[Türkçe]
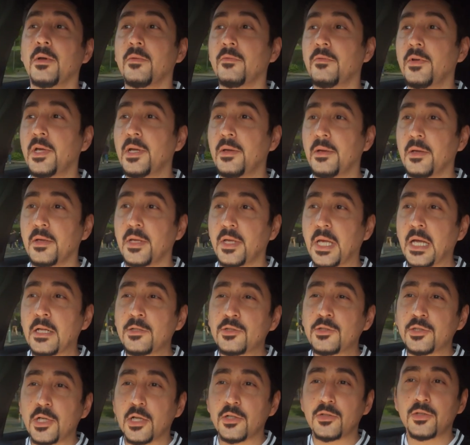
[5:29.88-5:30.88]
ve
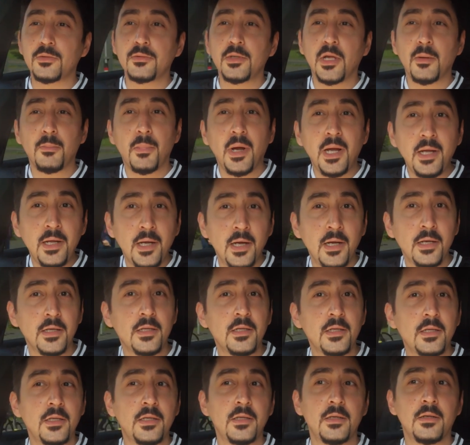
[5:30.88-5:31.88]
genç yaşında bayağı
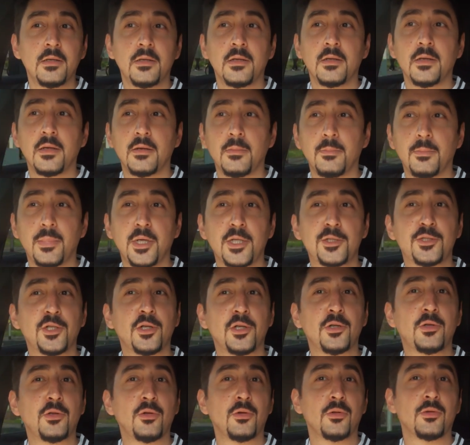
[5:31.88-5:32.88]
iyi
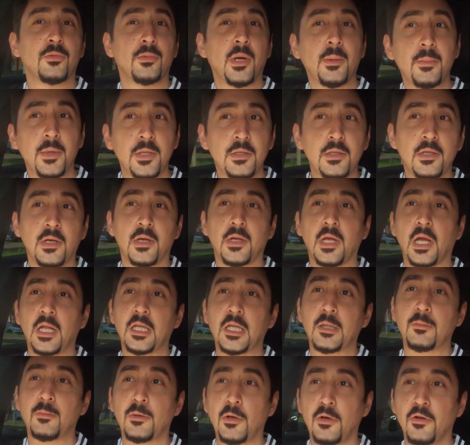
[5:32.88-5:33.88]
beceriyordum. Ama niye?
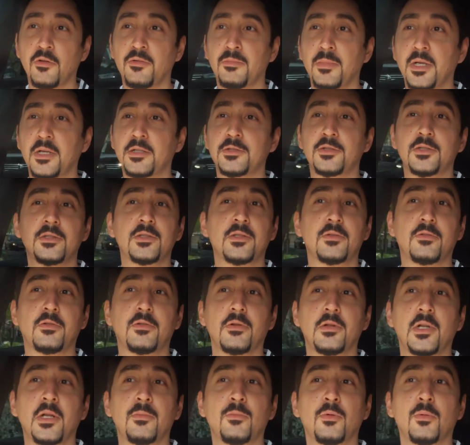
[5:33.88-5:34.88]
Kendimi övmek için
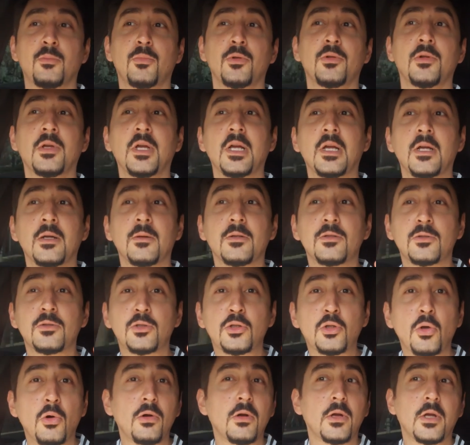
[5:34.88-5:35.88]
söylemiyorum bunu.
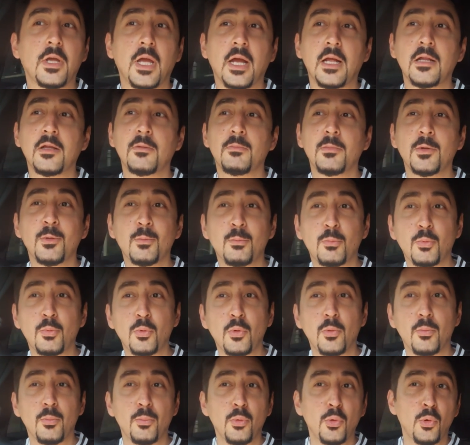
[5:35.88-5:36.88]
Çok kendimi
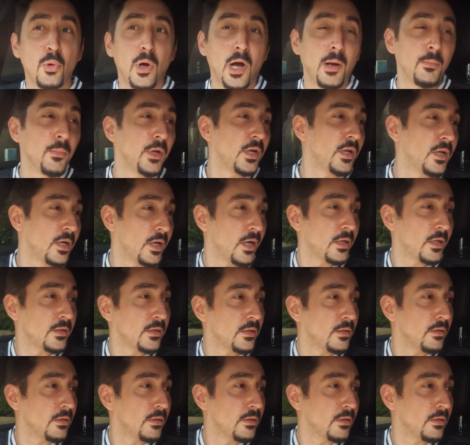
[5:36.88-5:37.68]
bu, bu Amerikan